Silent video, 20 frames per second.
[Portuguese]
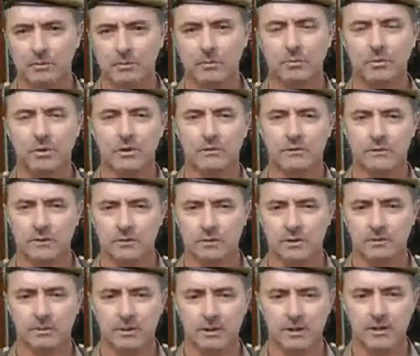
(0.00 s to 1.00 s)
a população
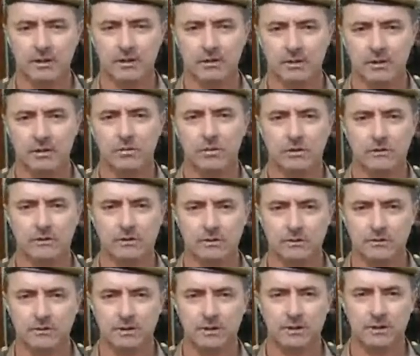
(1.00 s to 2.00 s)
também na questão da doação
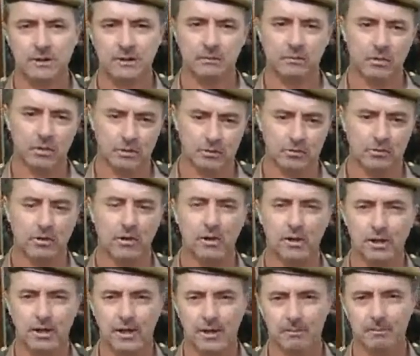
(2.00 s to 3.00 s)
de sangue de modo
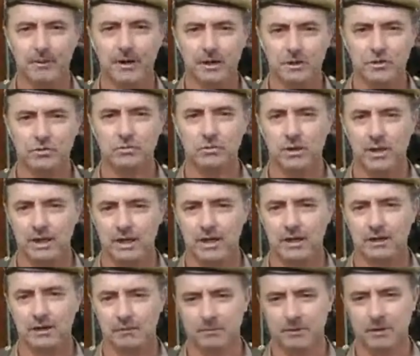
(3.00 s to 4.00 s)
é,
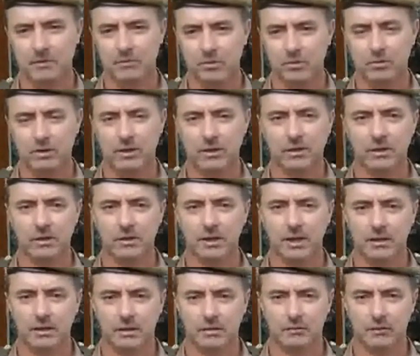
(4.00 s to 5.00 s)
particular, de, de, acordo com a
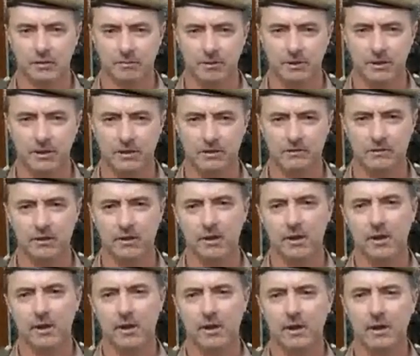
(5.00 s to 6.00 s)
necessidade das famílias,
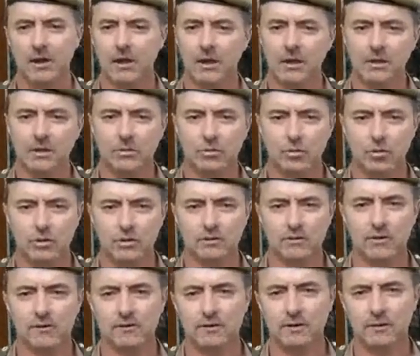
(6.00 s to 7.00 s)
e, e
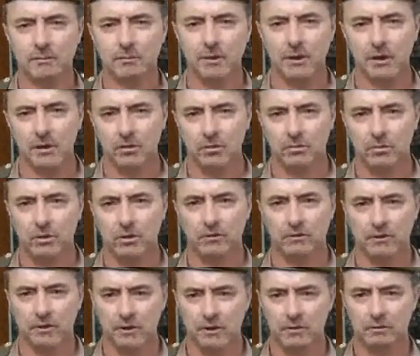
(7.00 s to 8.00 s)
todas as campanhas do
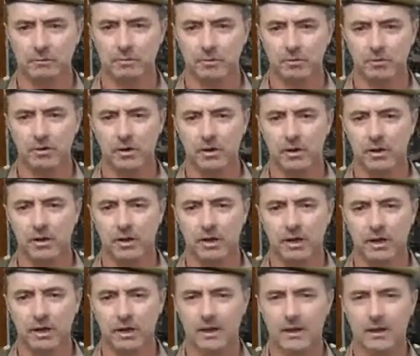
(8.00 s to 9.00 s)
município,
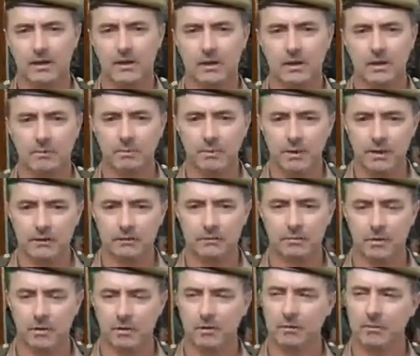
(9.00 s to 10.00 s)
é, campanhas,
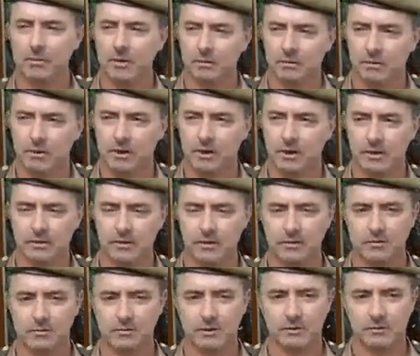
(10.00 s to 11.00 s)
por exemplo, agora
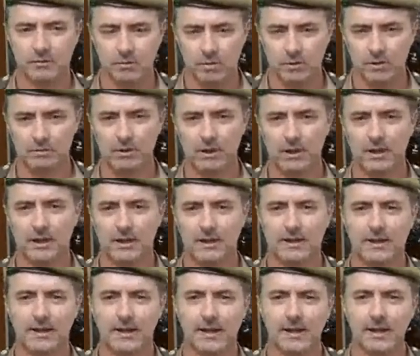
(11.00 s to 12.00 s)
recentemente vamos trabalhar
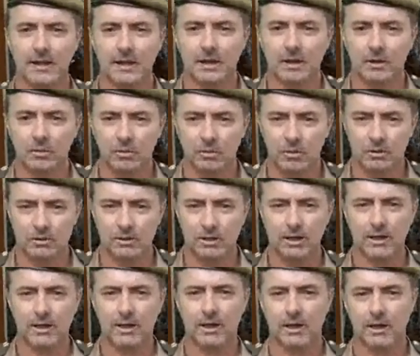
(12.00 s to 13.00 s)
na,
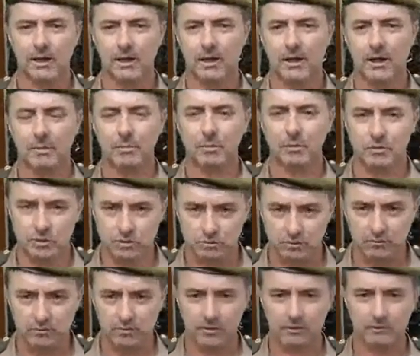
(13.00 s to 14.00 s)
contra a
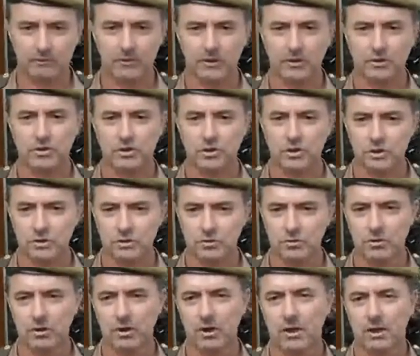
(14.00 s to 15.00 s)
prostituição
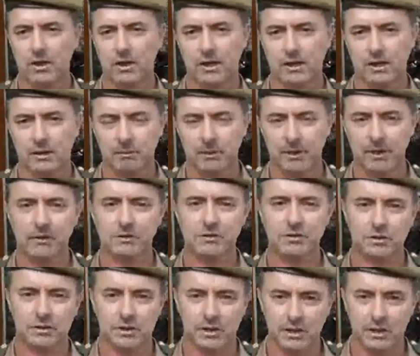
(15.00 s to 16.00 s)
infantil, é, campanhas
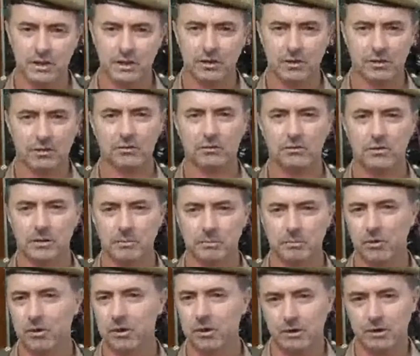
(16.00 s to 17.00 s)
de trânsito, de
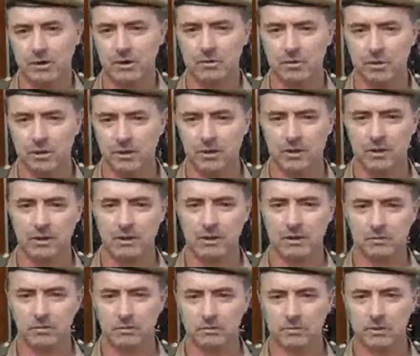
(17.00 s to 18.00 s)
apoio ao, a,
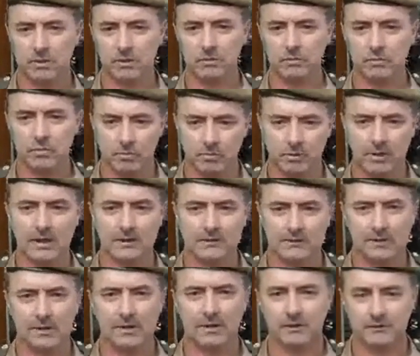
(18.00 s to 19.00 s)
aos
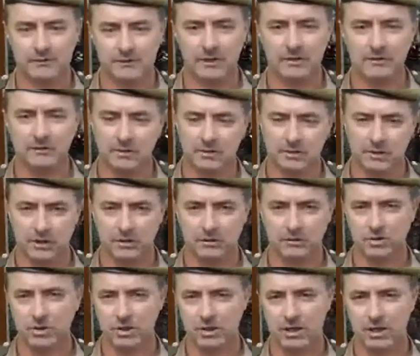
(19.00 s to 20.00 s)
combates né, acidentes de
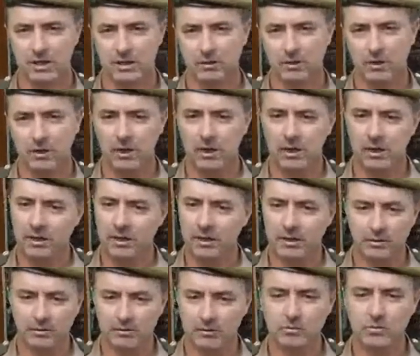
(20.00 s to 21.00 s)
trânsito em geral,
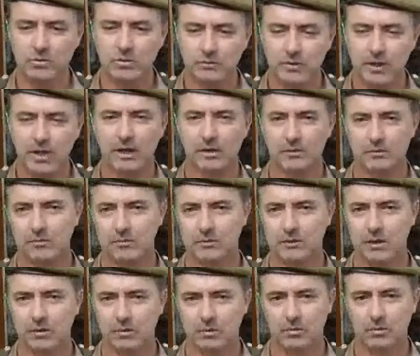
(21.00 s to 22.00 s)
e são diversos
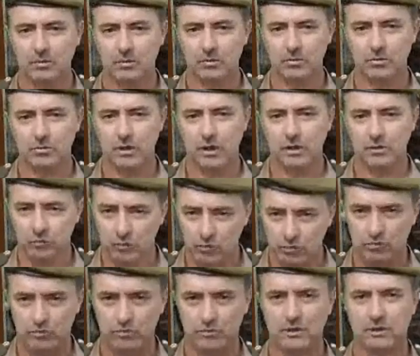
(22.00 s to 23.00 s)
né, os
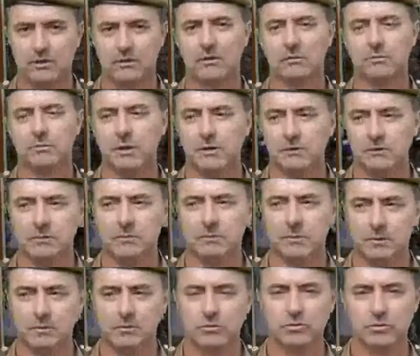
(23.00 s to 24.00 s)
assuntos em que nós
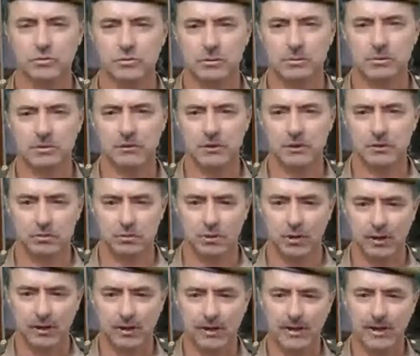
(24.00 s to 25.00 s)
participamos junto à
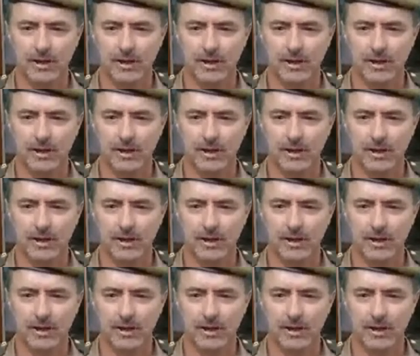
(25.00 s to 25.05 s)
Prefeitura.